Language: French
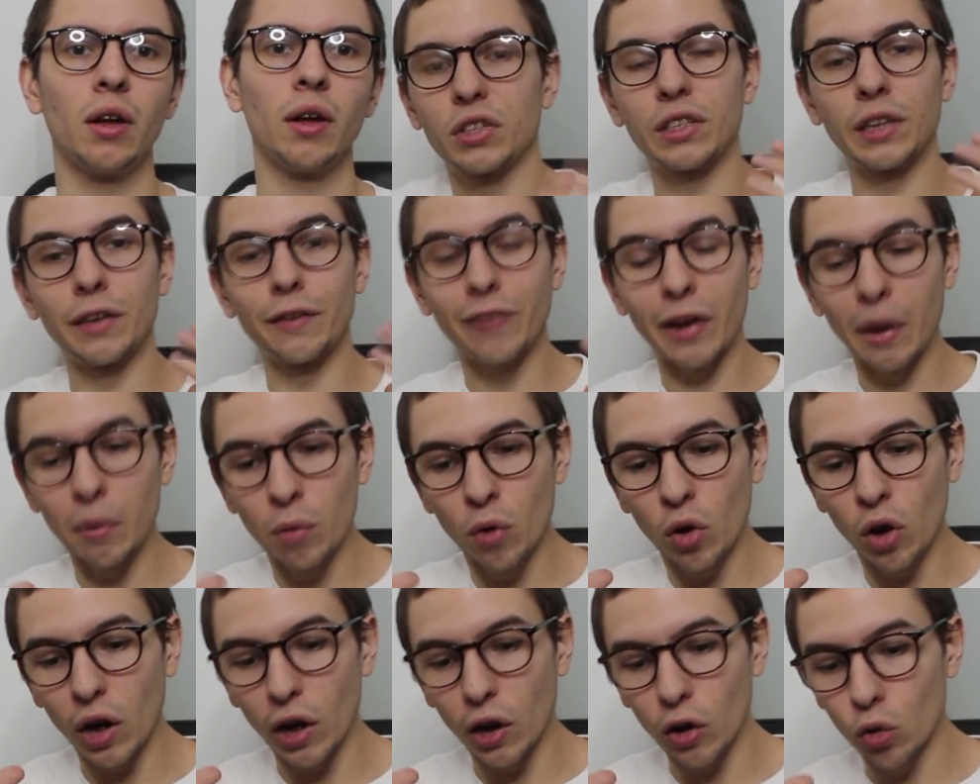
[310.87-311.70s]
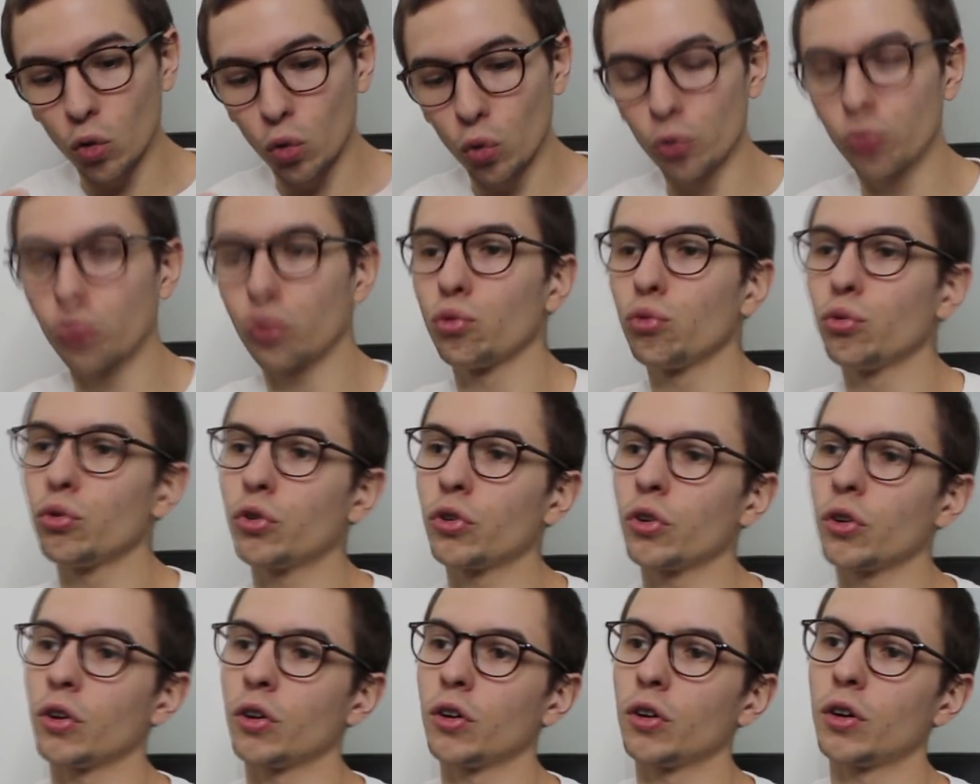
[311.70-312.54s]
C'était vraiment un gros
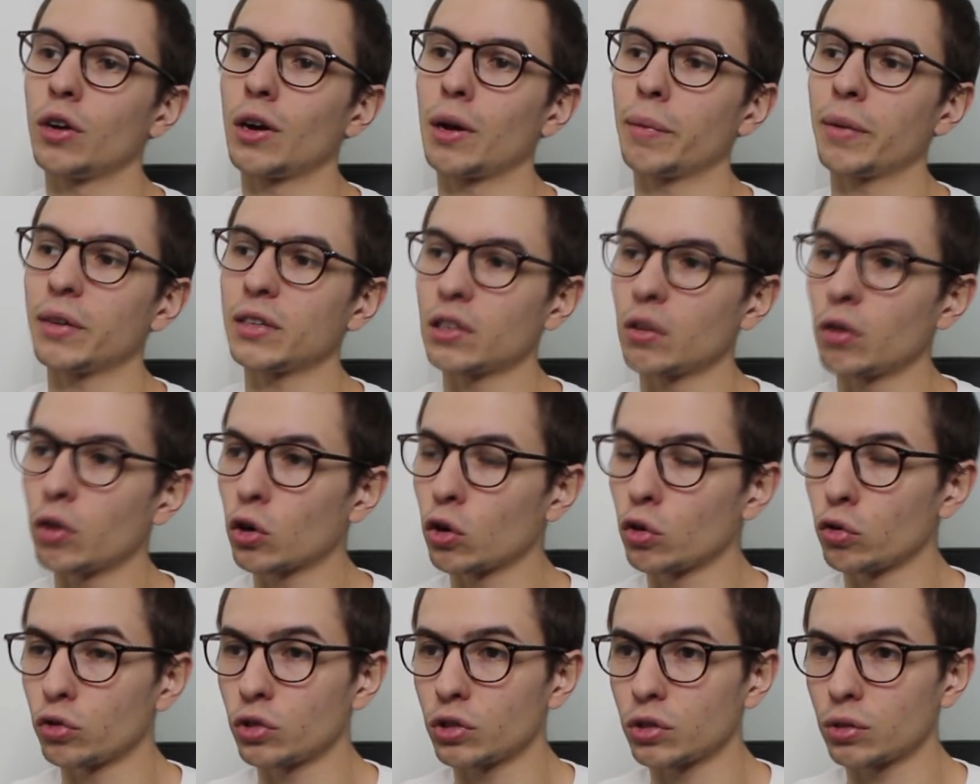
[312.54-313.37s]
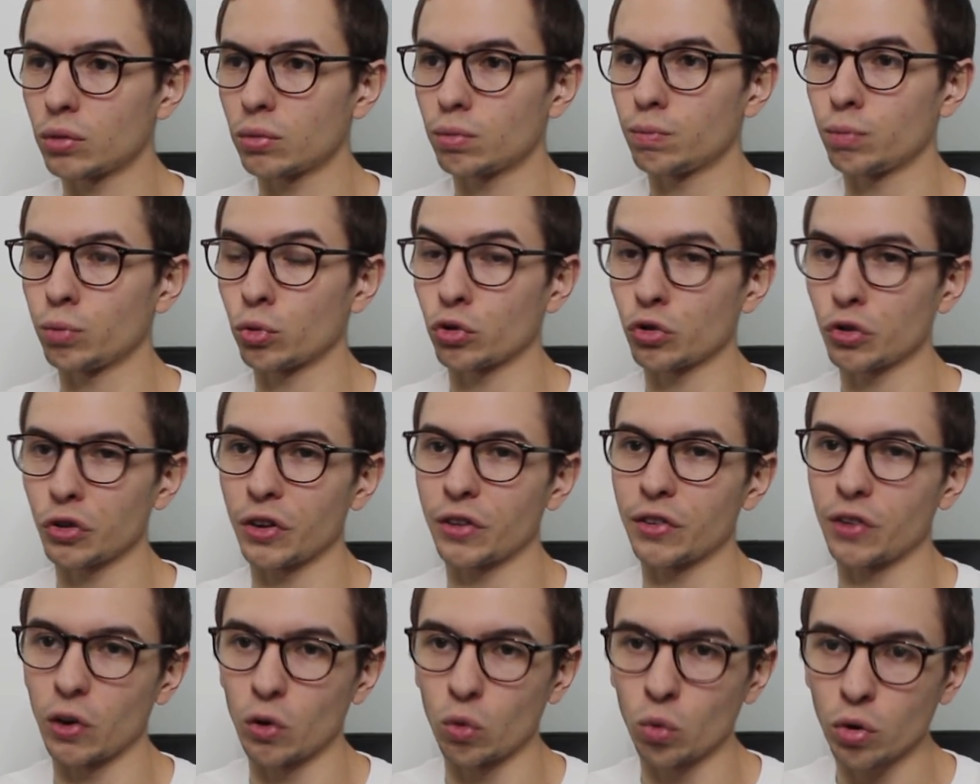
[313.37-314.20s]
truc. Euh, après savoir que pour ceux qui
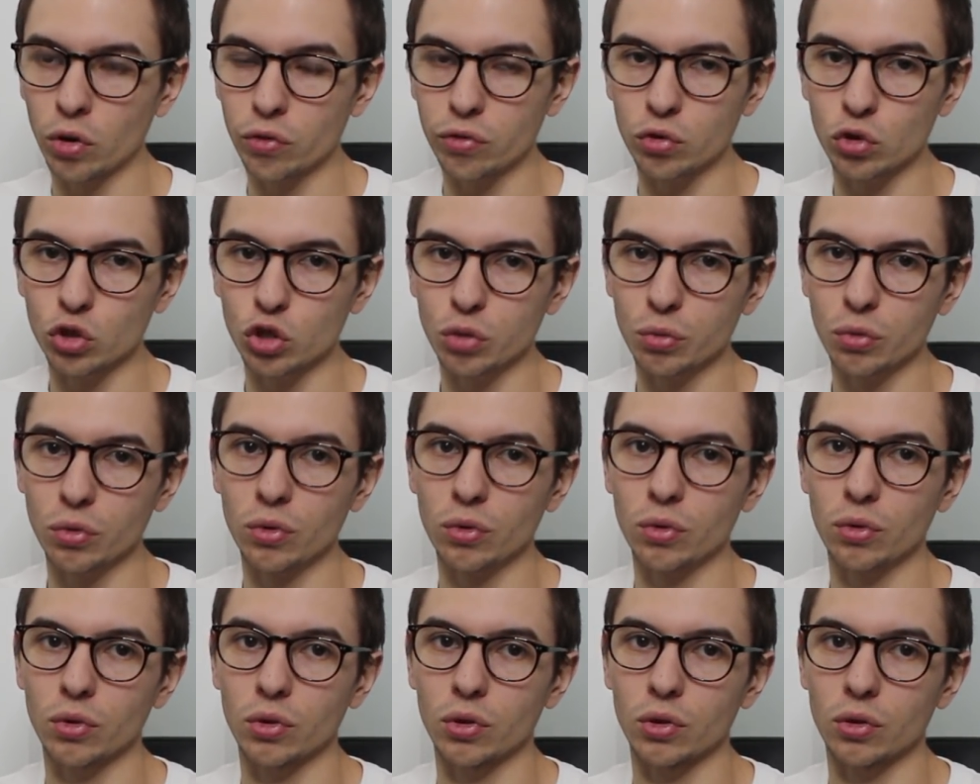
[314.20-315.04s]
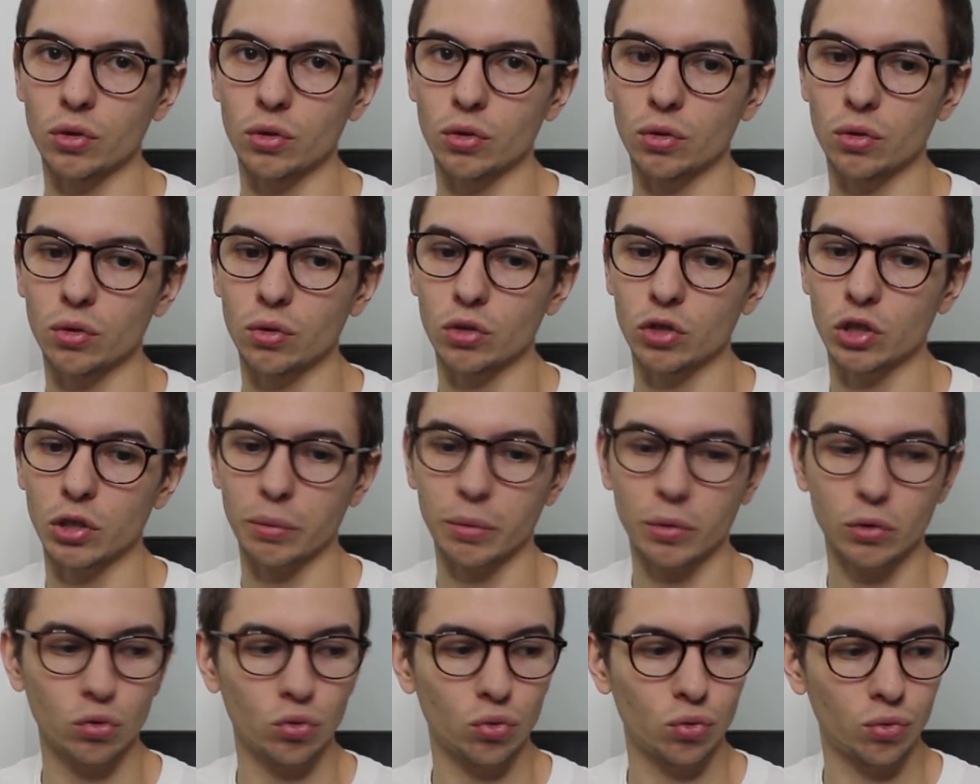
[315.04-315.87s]
étaient loin, franchement, euh, je sais
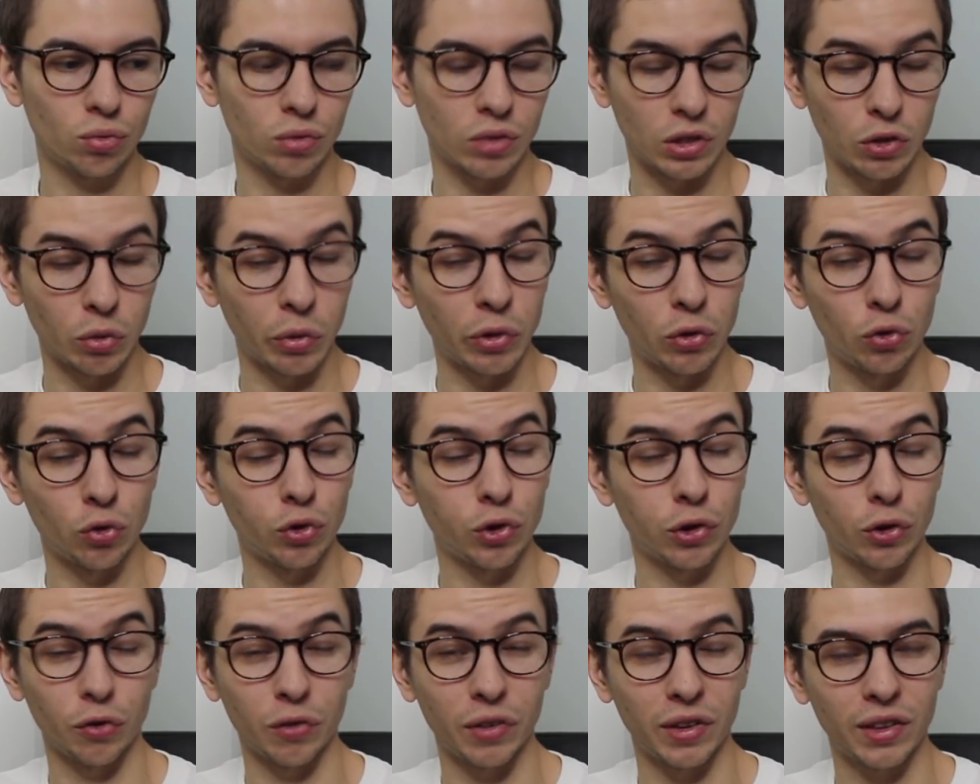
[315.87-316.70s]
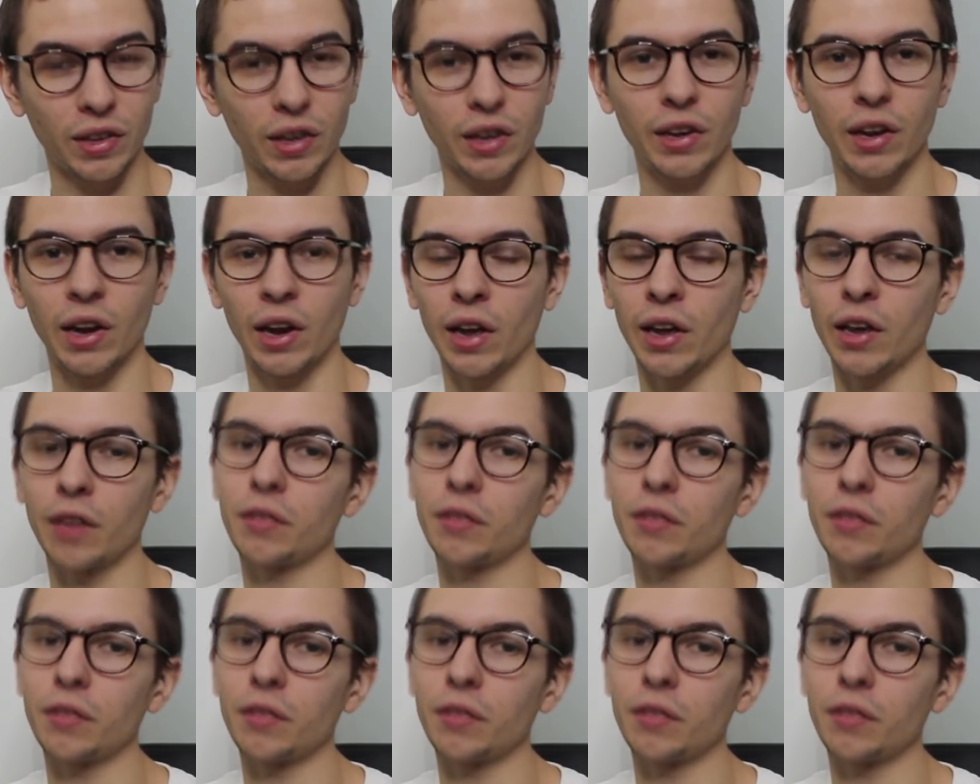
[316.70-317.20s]
pas du tout, ça devait, être très galère.